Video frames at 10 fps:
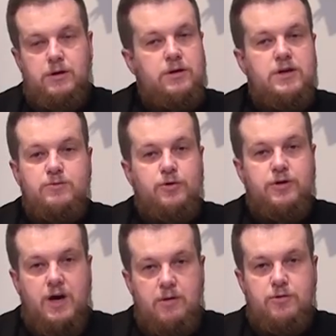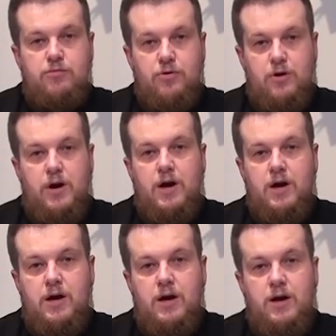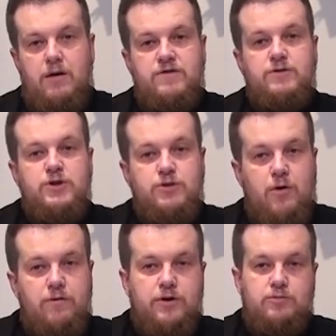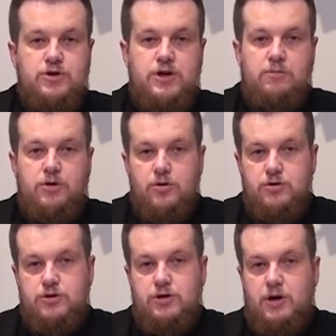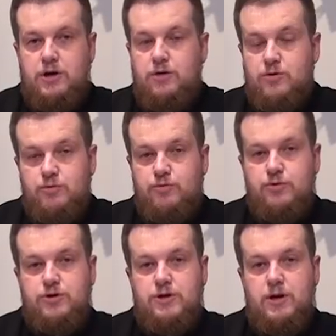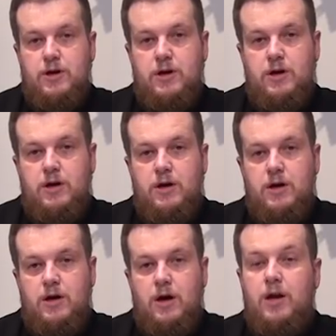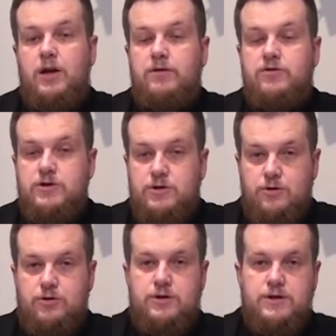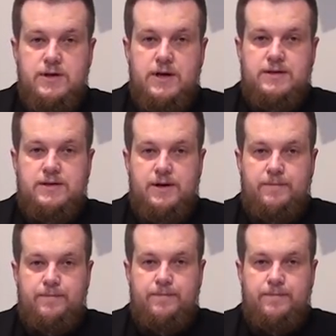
Nie spotkamy Boga w zmysłowych przyjemnościach i rozpuście, ale w czystości serca.